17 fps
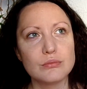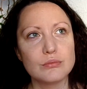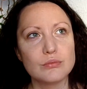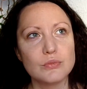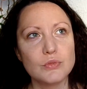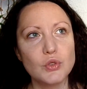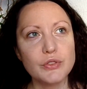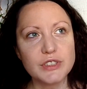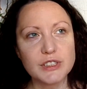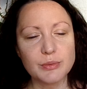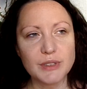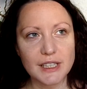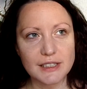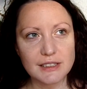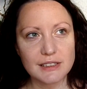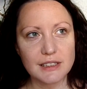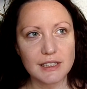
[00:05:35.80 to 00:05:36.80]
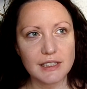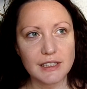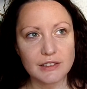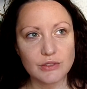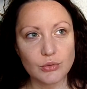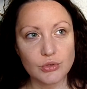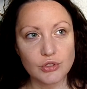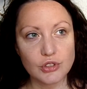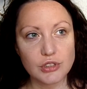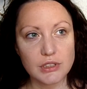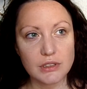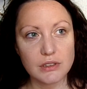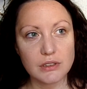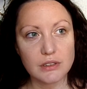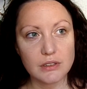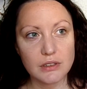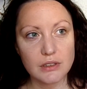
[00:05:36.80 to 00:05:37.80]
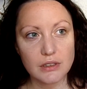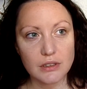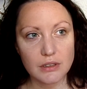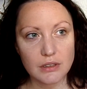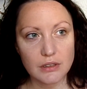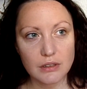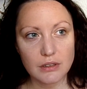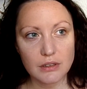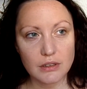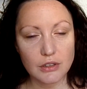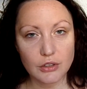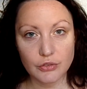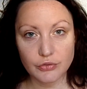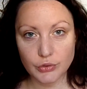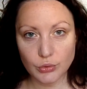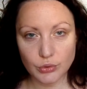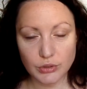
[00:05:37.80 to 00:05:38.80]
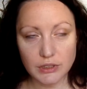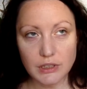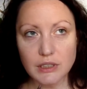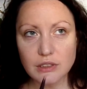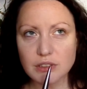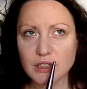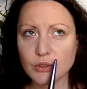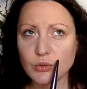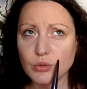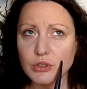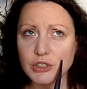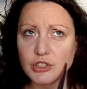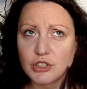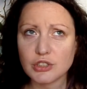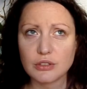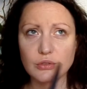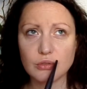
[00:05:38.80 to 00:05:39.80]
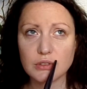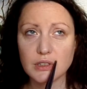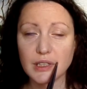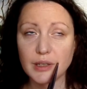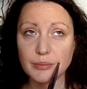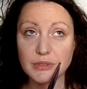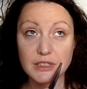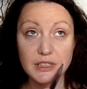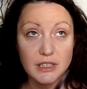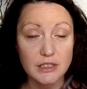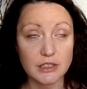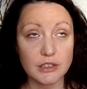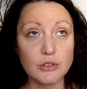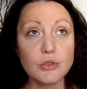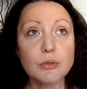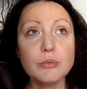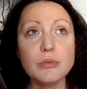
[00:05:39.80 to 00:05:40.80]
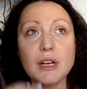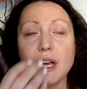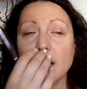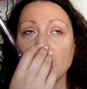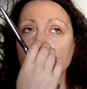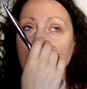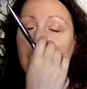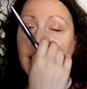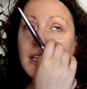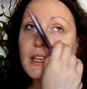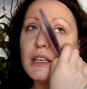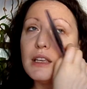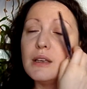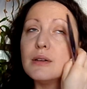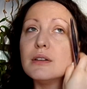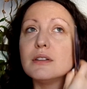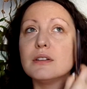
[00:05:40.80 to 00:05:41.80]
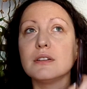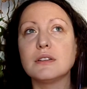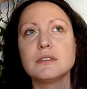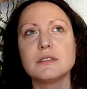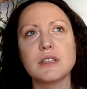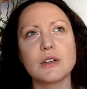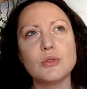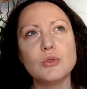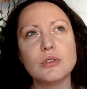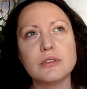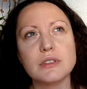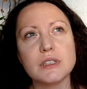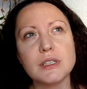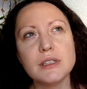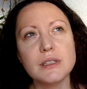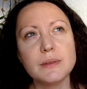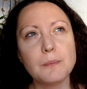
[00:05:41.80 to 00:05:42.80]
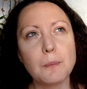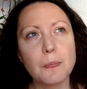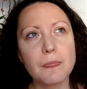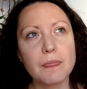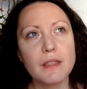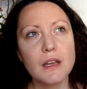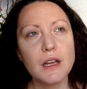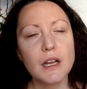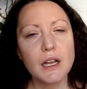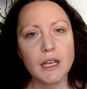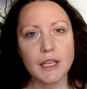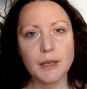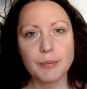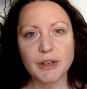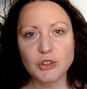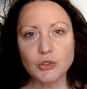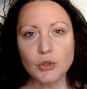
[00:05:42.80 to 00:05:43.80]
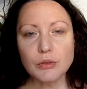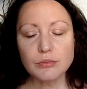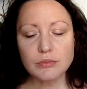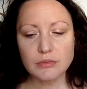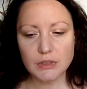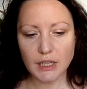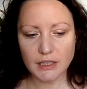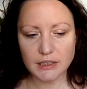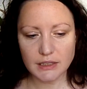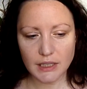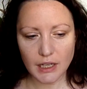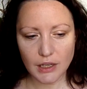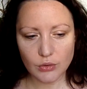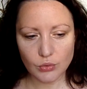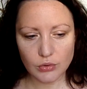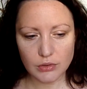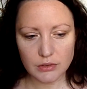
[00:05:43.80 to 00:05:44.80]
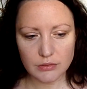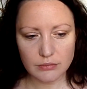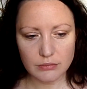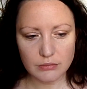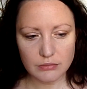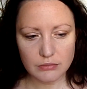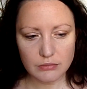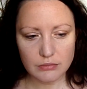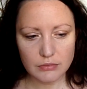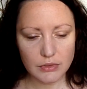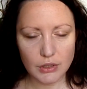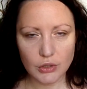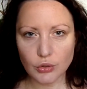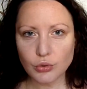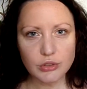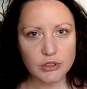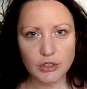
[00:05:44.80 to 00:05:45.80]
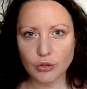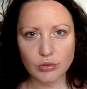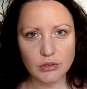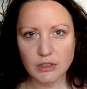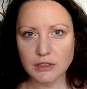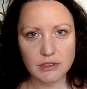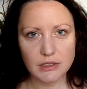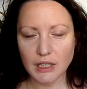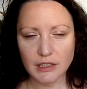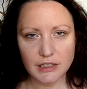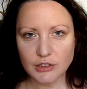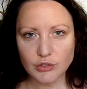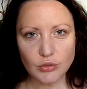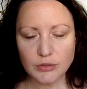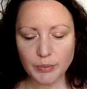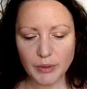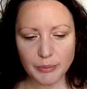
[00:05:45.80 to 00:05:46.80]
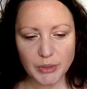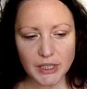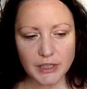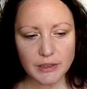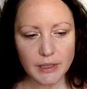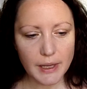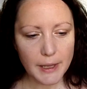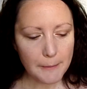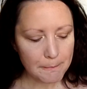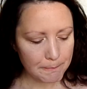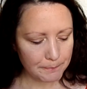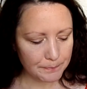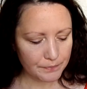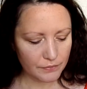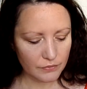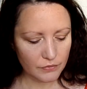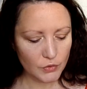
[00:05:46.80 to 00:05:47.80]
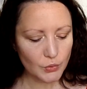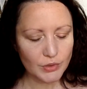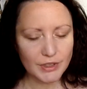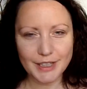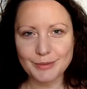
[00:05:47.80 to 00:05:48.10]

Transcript: до 18 лет он жил э, в Грузии, закончил он там технику и э, торговый. И потом, когда он русский он не знал на тот момент, ну там